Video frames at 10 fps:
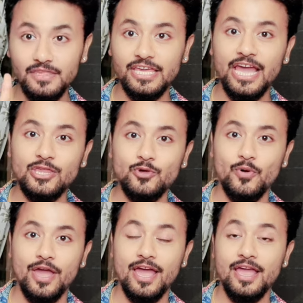ये जो
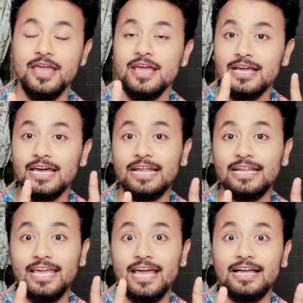है घर
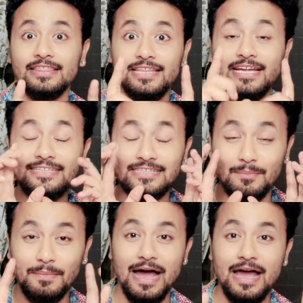के अंदर
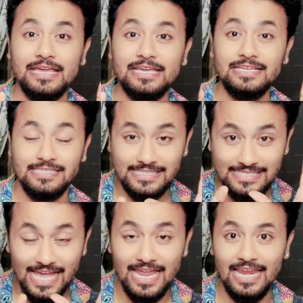तबाही
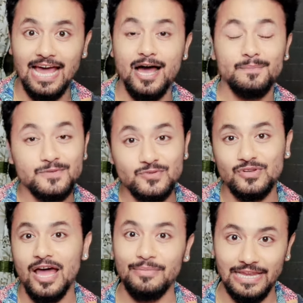सैलाब
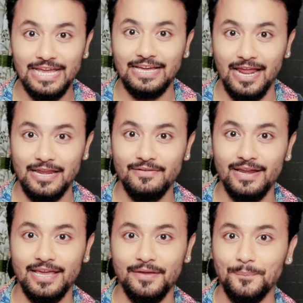सुनामी लेकर आने
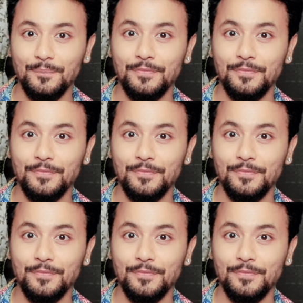वाले हैं